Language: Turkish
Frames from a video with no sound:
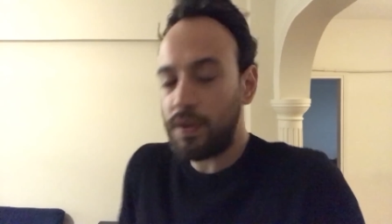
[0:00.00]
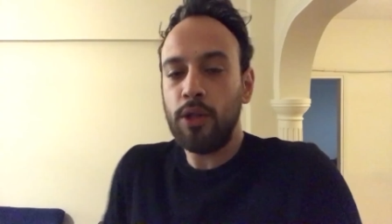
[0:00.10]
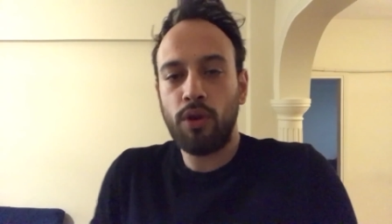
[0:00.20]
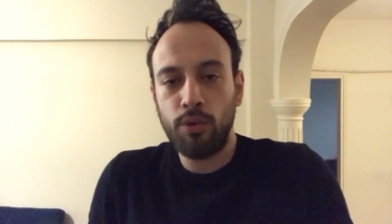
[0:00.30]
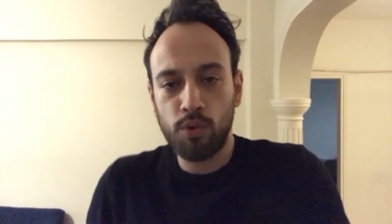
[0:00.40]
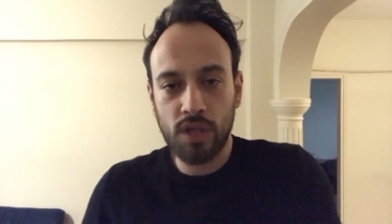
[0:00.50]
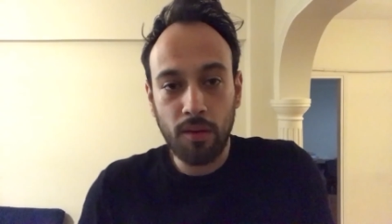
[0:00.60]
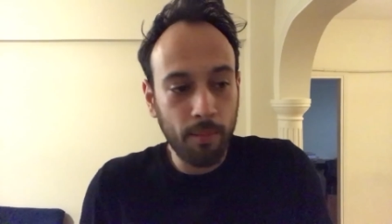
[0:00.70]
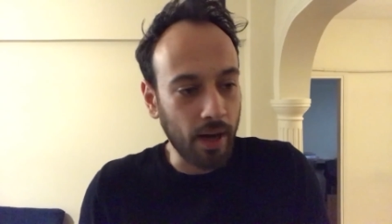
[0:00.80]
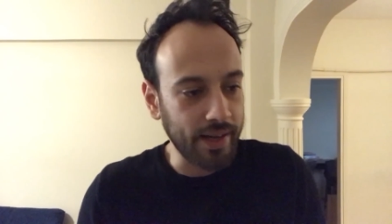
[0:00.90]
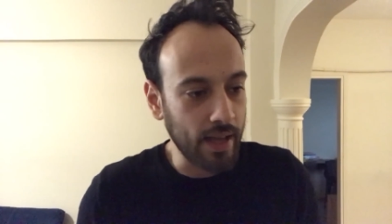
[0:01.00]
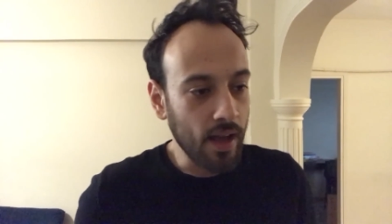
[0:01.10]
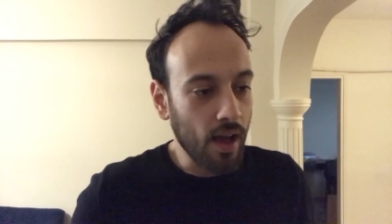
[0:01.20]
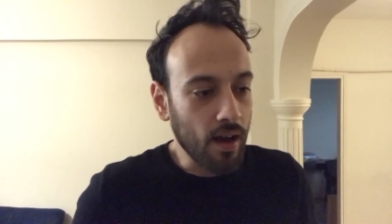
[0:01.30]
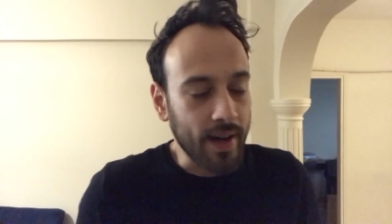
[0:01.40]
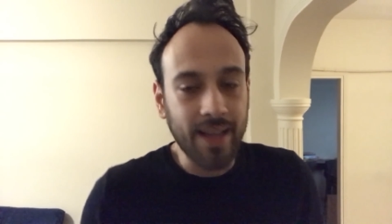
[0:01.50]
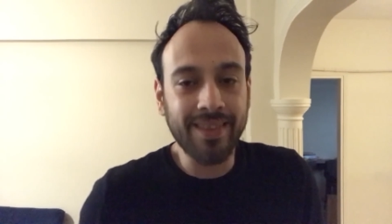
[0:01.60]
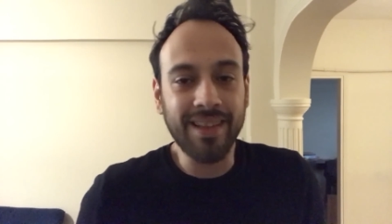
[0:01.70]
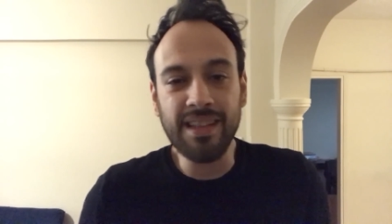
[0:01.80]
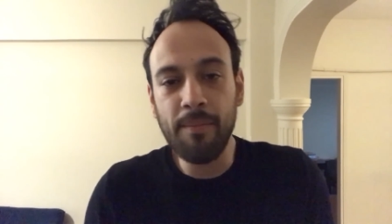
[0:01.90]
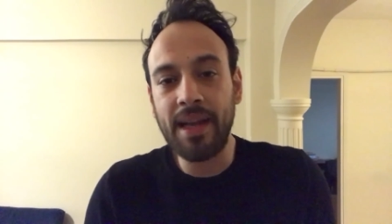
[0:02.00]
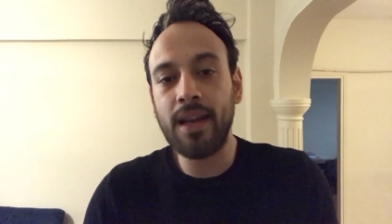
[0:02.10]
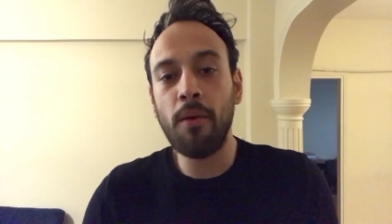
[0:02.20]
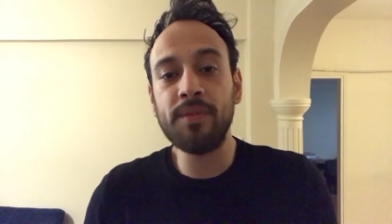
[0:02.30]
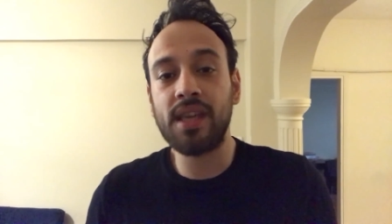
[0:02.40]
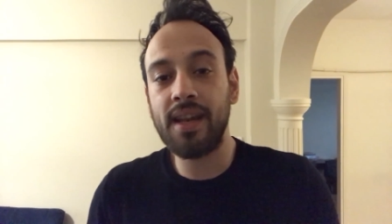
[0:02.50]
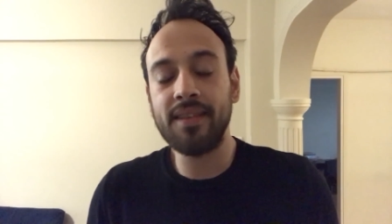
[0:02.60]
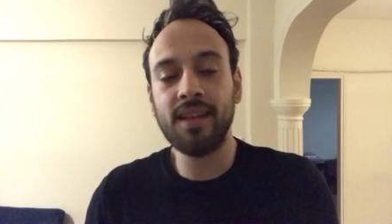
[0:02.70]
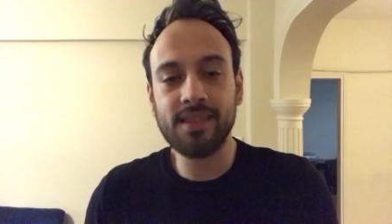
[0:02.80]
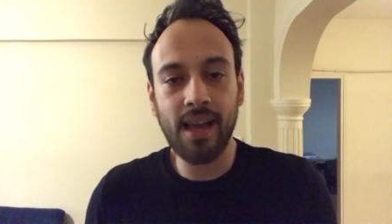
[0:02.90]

fen öğreniyoruz tamam ama hani hayattan ne beklememiz gerektiğine